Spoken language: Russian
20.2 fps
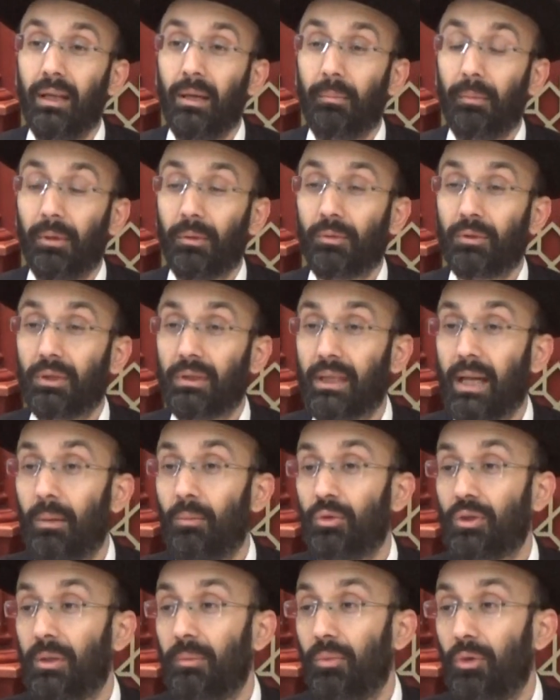Потому что
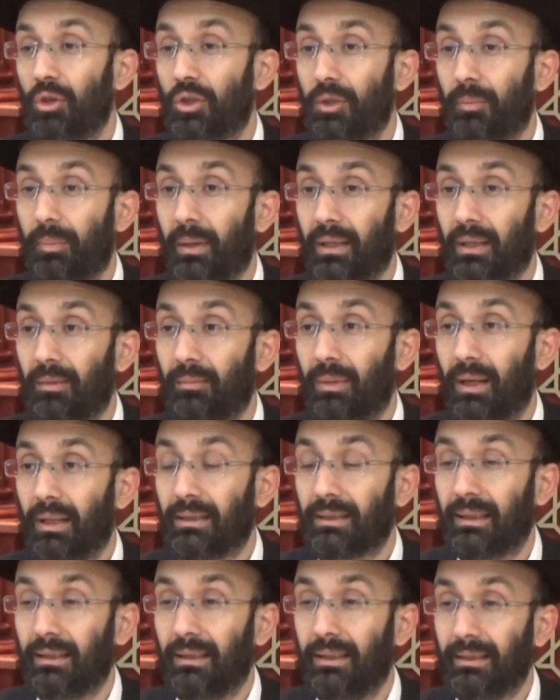там уже больше
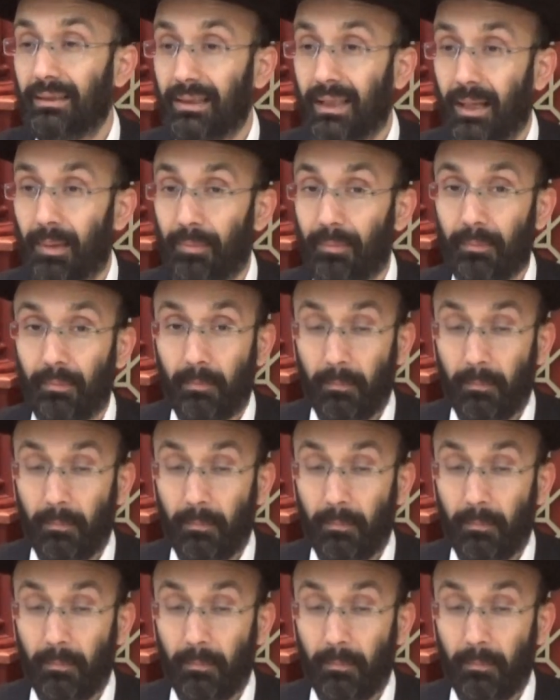подниматься нельзя